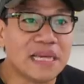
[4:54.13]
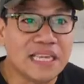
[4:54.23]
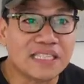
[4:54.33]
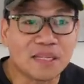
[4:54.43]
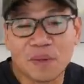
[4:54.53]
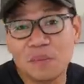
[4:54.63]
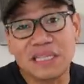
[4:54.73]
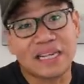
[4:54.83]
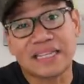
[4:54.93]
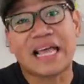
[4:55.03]
mag-iisip
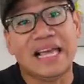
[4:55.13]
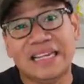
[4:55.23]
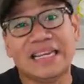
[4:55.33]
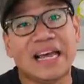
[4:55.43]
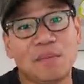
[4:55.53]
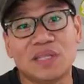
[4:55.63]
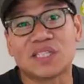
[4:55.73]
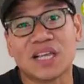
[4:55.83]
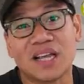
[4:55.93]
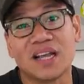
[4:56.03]
kami, tinatali namin
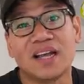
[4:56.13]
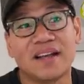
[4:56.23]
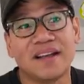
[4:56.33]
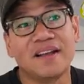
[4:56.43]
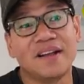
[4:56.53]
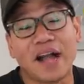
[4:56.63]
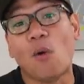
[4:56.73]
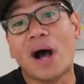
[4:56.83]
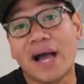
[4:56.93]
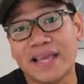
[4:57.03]
sa
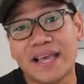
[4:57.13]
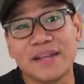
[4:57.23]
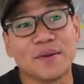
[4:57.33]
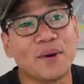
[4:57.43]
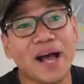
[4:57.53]
kawayan o